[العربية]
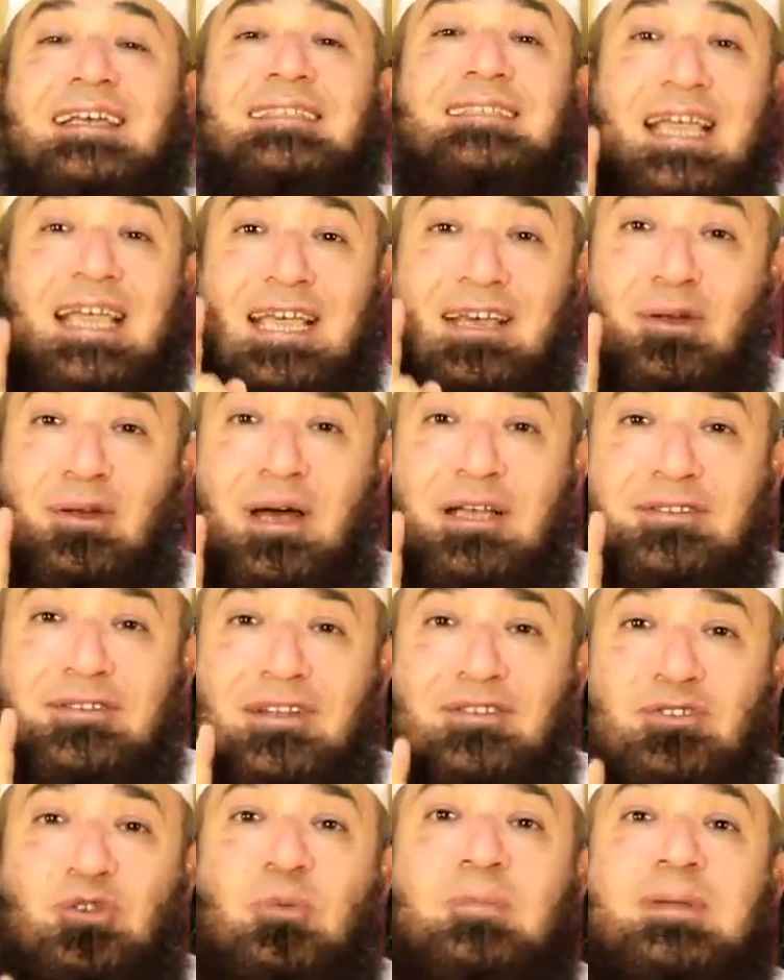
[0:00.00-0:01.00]
تخيلوا
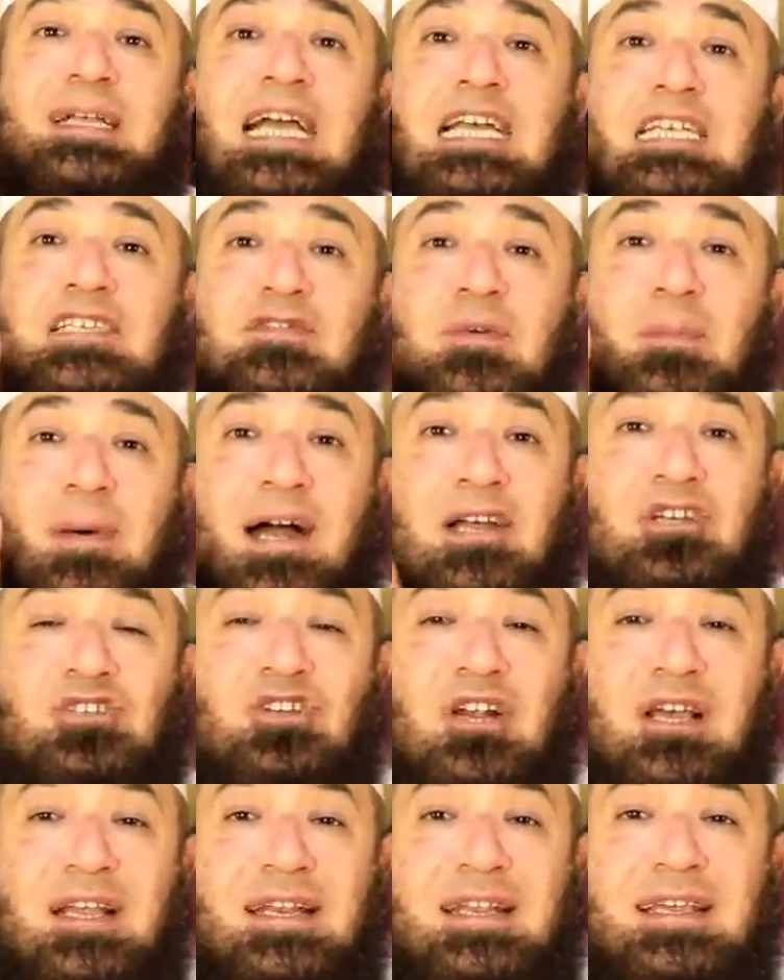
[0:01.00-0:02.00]
حضراتكم كشف ب
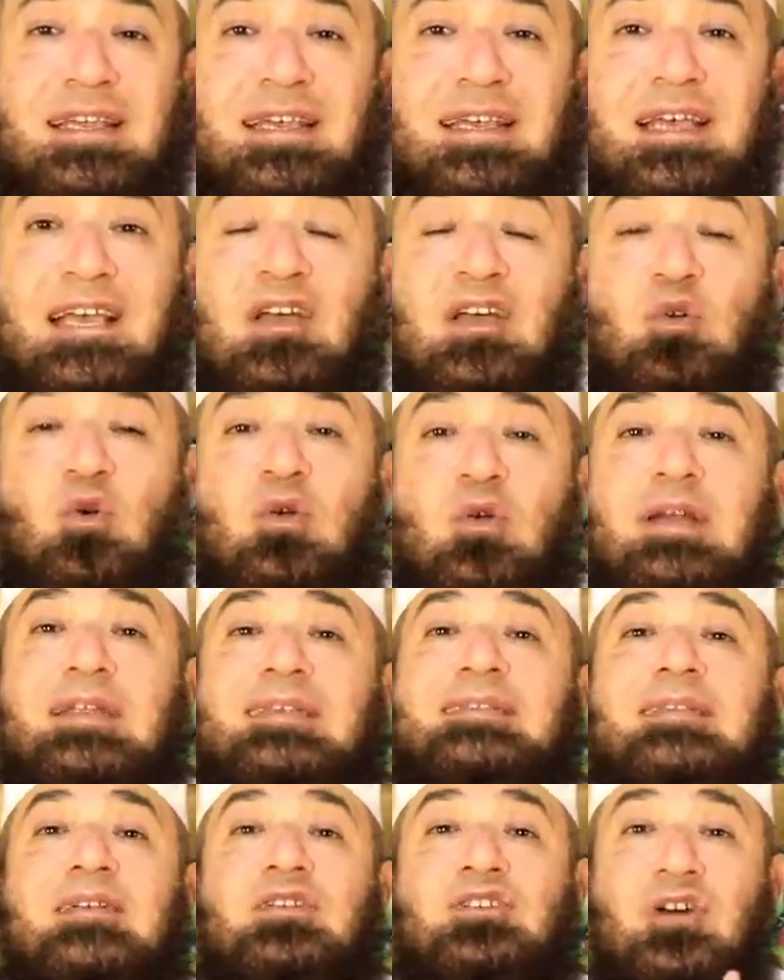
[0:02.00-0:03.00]
10 جنيه
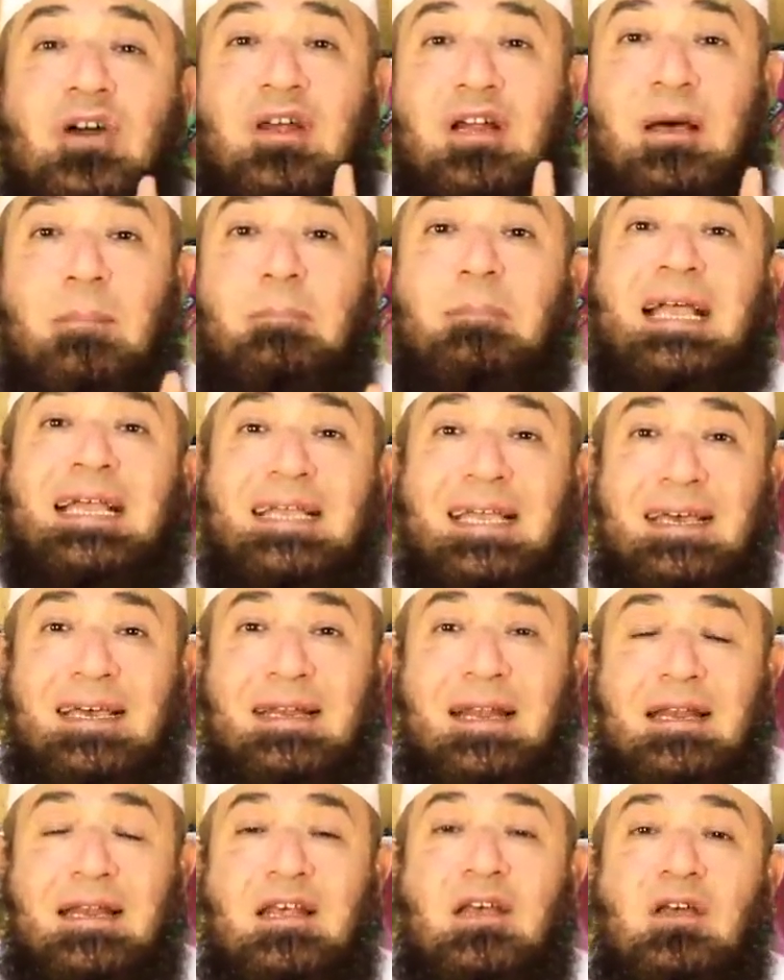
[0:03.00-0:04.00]
والاستشاره
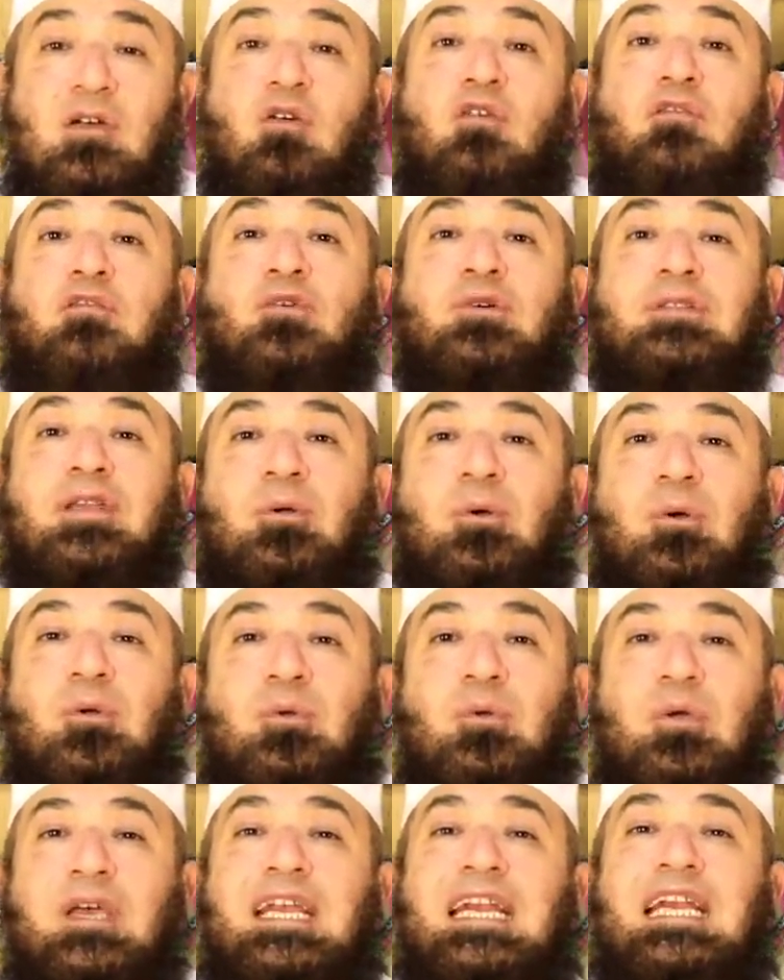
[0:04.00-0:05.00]
مجانا وفوق ده
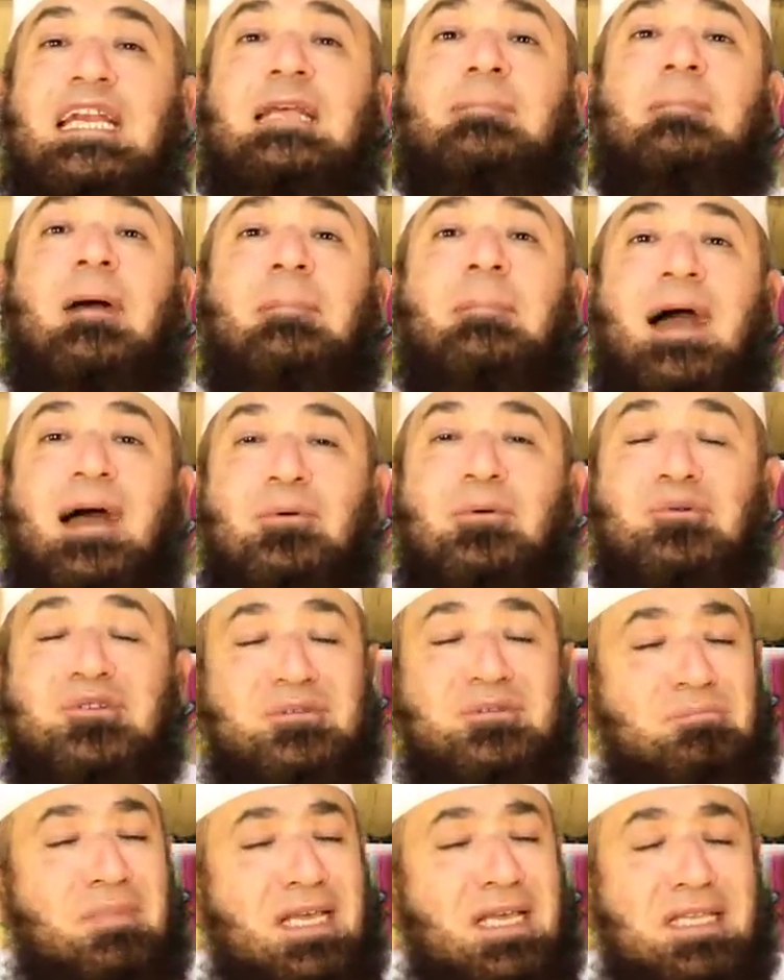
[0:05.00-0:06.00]
كله اللي ما
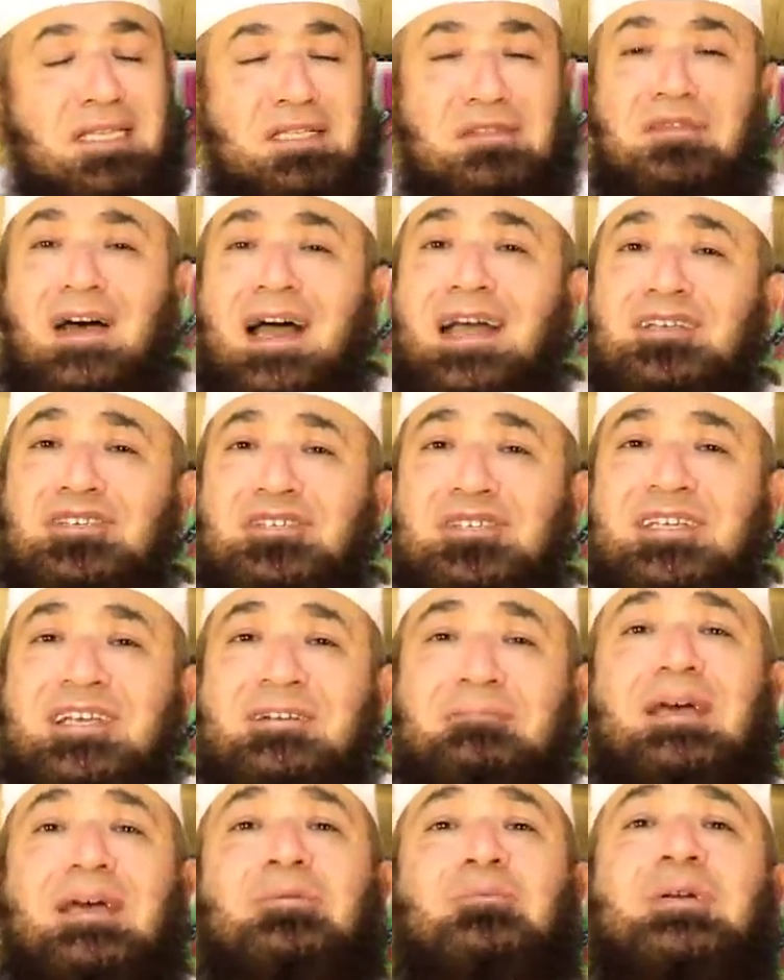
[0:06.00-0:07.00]
معهوش ما يدفعش
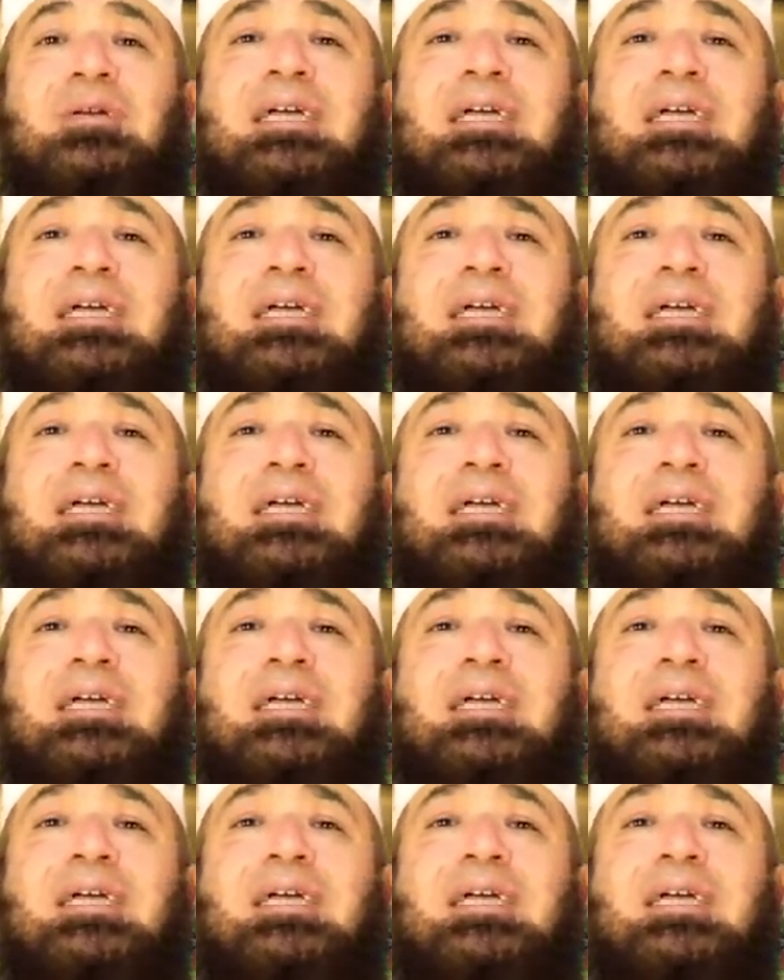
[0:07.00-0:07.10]
بل